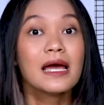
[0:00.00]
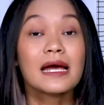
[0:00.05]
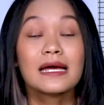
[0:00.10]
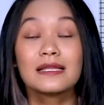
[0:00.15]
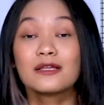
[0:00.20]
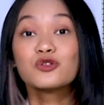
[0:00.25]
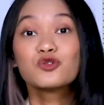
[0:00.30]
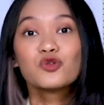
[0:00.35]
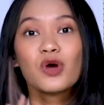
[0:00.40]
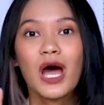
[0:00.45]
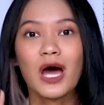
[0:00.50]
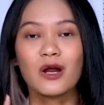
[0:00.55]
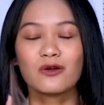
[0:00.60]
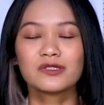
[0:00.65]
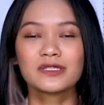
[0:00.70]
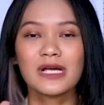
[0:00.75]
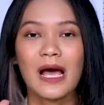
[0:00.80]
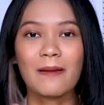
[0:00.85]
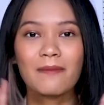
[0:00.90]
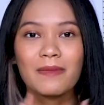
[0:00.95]
kita juga
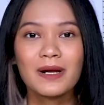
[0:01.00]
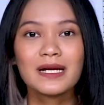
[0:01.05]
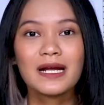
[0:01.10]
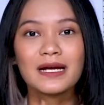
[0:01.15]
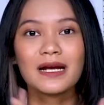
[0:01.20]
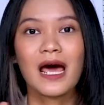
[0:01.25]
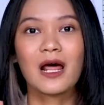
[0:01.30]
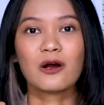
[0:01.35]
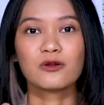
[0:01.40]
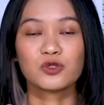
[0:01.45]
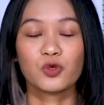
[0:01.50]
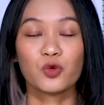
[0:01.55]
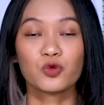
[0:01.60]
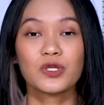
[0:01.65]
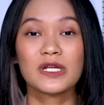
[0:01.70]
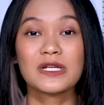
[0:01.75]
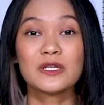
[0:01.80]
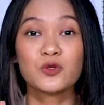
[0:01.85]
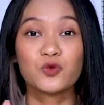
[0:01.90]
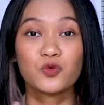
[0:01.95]
harus sabar dan harus
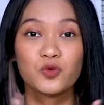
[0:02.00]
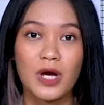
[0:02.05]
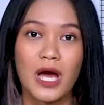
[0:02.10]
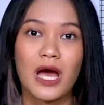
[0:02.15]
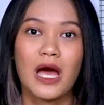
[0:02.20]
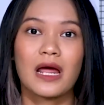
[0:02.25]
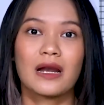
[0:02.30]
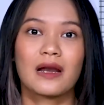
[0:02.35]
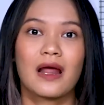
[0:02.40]
rutin juga